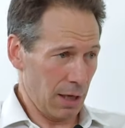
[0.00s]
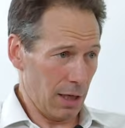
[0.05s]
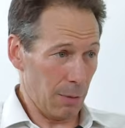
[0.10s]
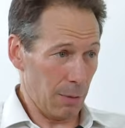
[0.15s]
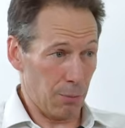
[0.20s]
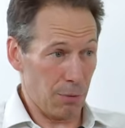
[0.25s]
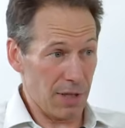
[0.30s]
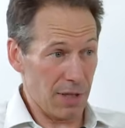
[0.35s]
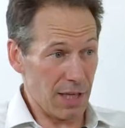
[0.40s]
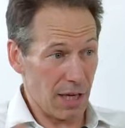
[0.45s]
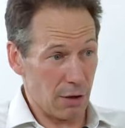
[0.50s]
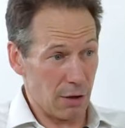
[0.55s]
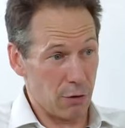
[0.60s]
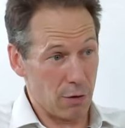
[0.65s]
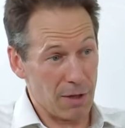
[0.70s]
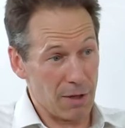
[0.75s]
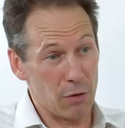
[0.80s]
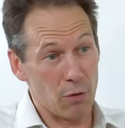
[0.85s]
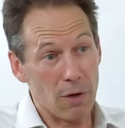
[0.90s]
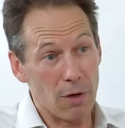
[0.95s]
Et puis, il y a le
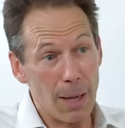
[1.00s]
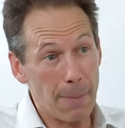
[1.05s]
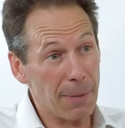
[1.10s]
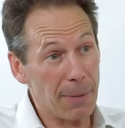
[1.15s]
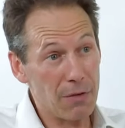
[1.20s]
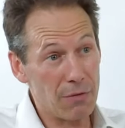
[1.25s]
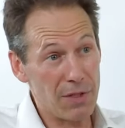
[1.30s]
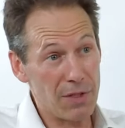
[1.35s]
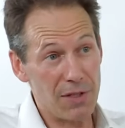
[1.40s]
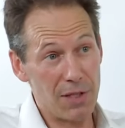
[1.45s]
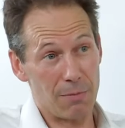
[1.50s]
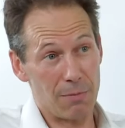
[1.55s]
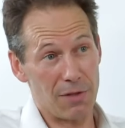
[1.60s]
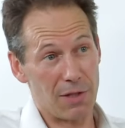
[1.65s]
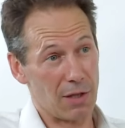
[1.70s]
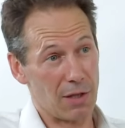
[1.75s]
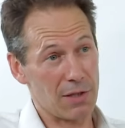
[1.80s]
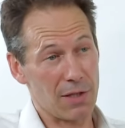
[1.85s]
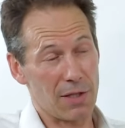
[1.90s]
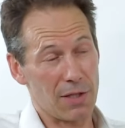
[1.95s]
domaine de l'imprévisible,
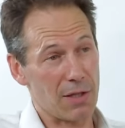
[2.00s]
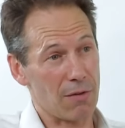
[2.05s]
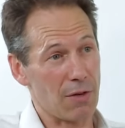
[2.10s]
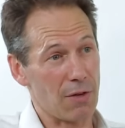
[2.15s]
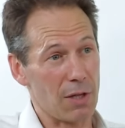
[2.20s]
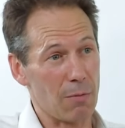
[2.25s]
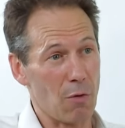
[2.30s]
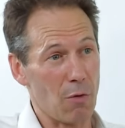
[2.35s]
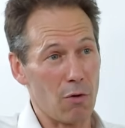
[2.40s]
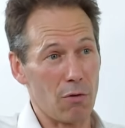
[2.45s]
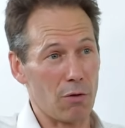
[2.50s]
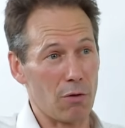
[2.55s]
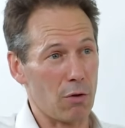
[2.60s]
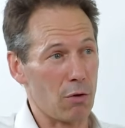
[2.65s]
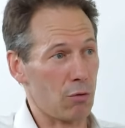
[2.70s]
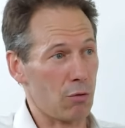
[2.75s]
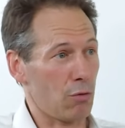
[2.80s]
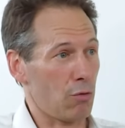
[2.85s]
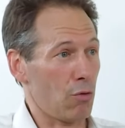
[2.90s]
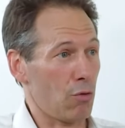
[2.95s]
c'est-à-dire ces événements
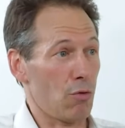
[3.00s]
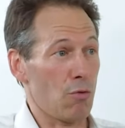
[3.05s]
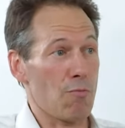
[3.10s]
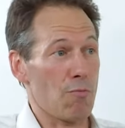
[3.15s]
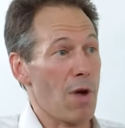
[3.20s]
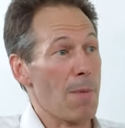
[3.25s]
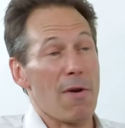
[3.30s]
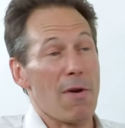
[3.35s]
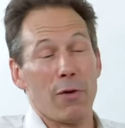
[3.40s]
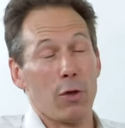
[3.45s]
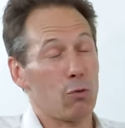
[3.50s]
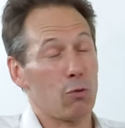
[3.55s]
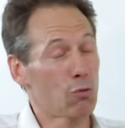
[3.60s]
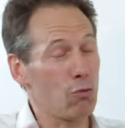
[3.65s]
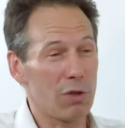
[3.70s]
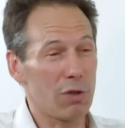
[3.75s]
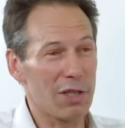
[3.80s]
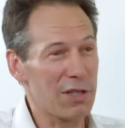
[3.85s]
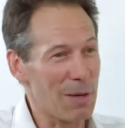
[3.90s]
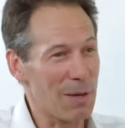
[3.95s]
euh, que même avec
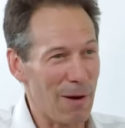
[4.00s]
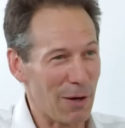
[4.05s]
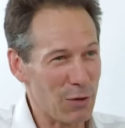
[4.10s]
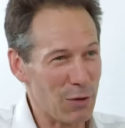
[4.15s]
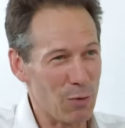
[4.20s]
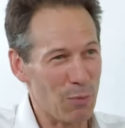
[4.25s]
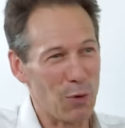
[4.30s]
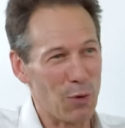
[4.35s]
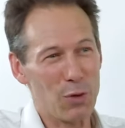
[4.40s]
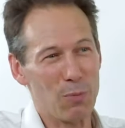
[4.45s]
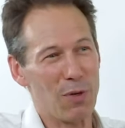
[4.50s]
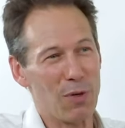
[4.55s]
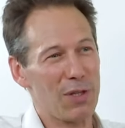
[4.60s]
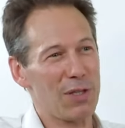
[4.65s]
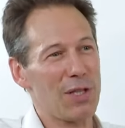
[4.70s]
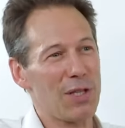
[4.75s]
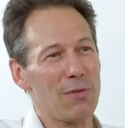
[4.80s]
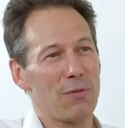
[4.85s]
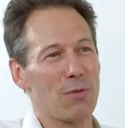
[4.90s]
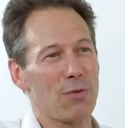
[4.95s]
toutes les démarches de
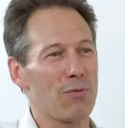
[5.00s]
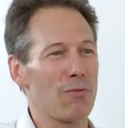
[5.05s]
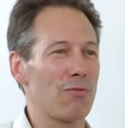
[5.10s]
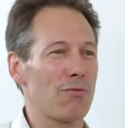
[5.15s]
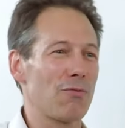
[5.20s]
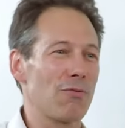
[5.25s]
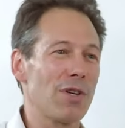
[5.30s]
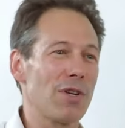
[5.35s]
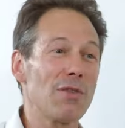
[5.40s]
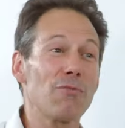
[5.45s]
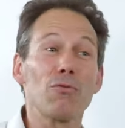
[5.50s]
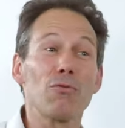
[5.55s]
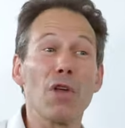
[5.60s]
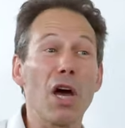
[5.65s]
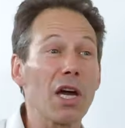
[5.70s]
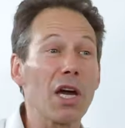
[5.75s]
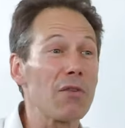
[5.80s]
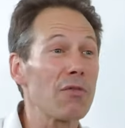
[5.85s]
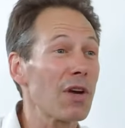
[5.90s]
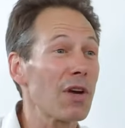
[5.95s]
prospective que vous voulez, vous
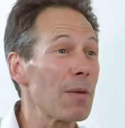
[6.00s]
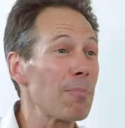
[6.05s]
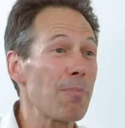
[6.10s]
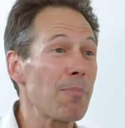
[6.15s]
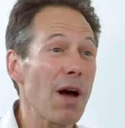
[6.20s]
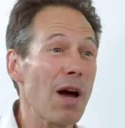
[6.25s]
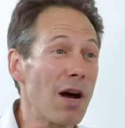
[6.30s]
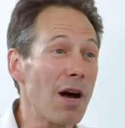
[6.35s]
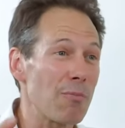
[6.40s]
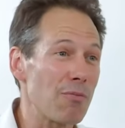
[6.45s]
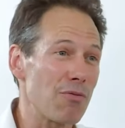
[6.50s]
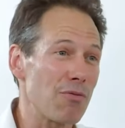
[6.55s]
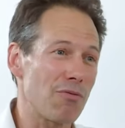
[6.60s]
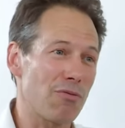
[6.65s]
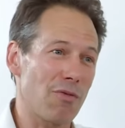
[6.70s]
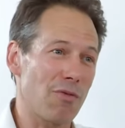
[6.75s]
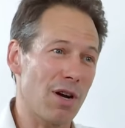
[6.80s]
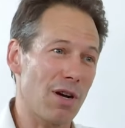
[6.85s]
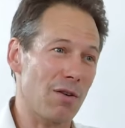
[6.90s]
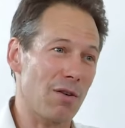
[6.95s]
n'arriverez pas à
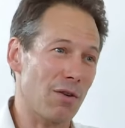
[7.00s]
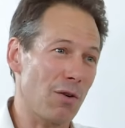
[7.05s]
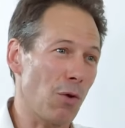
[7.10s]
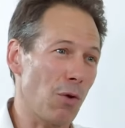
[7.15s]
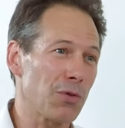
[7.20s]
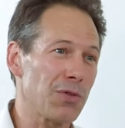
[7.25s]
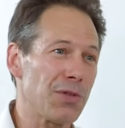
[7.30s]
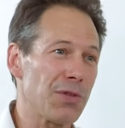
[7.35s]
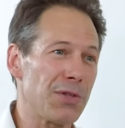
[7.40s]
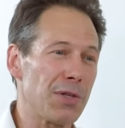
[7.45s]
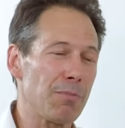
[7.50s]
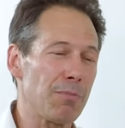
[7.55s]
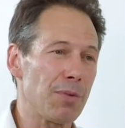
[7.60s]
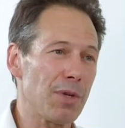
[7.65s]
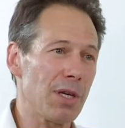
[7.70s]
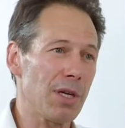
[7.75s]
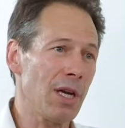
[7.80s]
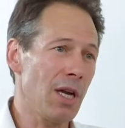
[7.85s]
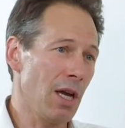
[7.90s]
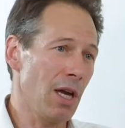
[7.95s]
pouvoir euh,
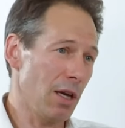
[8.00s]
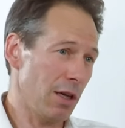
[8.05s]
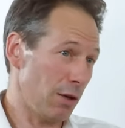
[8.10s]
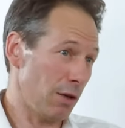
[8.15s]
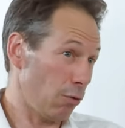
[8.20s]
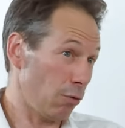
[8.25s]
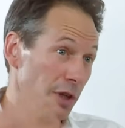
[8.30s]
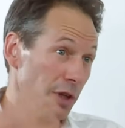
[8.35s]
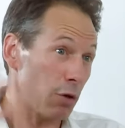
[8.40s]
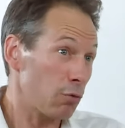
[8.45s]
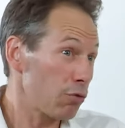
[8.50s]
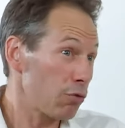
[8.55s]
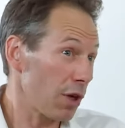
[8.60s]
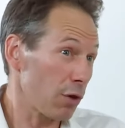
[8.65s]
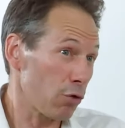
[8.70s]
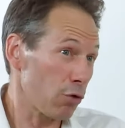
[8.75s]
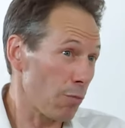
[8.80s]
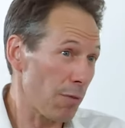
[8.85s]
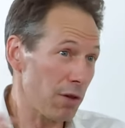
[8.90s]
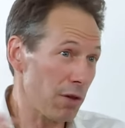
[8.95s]
anticiper. Et donc, il y a tout
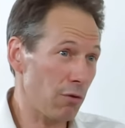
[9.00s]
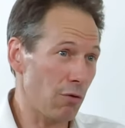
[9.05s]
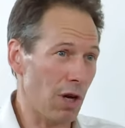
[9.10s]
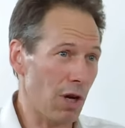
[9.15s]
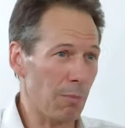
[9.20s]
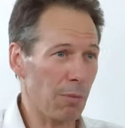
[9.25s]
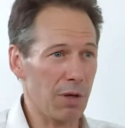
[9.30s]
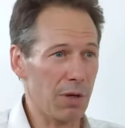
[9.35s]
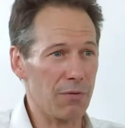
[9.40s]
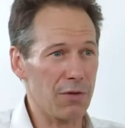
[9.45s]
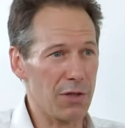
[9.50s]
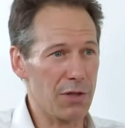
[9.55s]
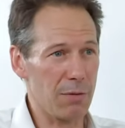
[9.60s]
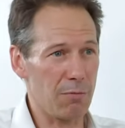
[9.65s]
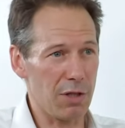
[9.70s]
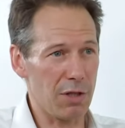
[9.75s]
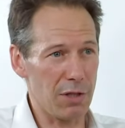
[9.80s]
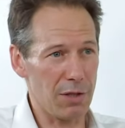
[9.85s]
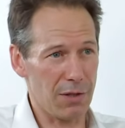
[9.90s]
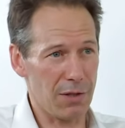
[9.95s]
un domaine de
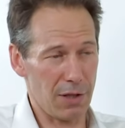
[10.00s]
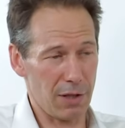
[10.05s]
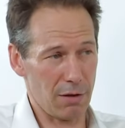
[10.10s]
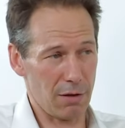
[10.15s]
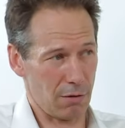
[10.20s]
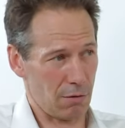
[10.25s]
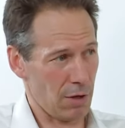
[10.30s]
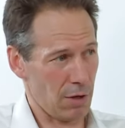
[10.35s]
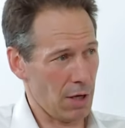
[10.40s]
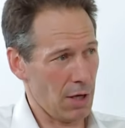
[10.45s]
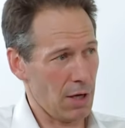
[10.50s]
l'imprévisibilité, euh,